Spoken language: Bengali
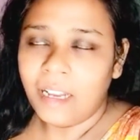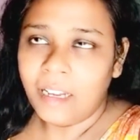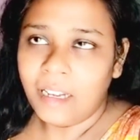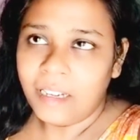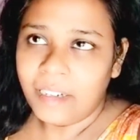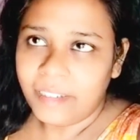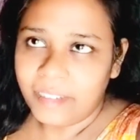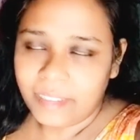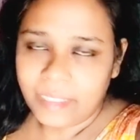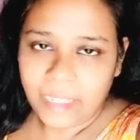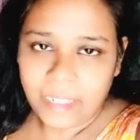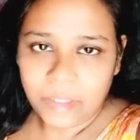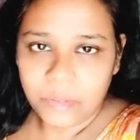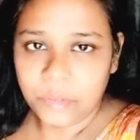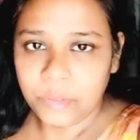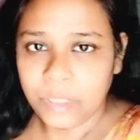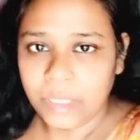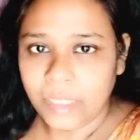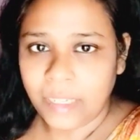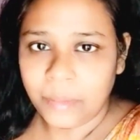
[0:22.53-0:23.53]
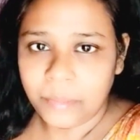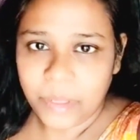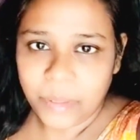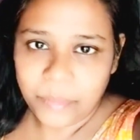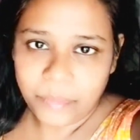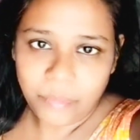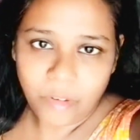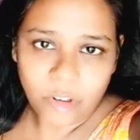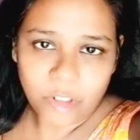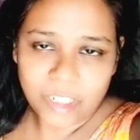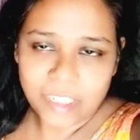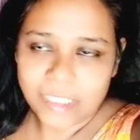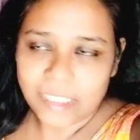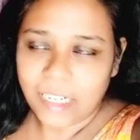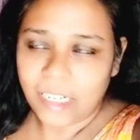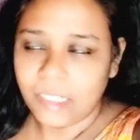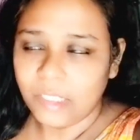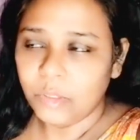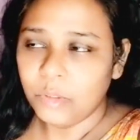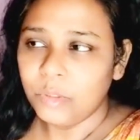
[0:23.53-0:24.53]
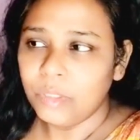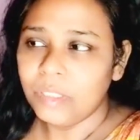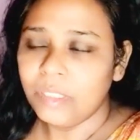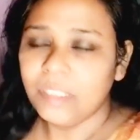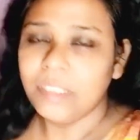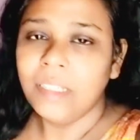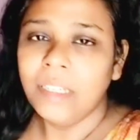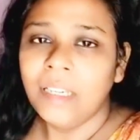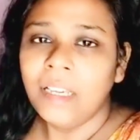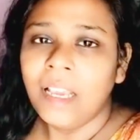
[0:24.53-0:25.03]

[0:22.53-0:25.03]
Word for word: আর এখন থেকে আমি আমার ব্লগটা স্টার্ট করছি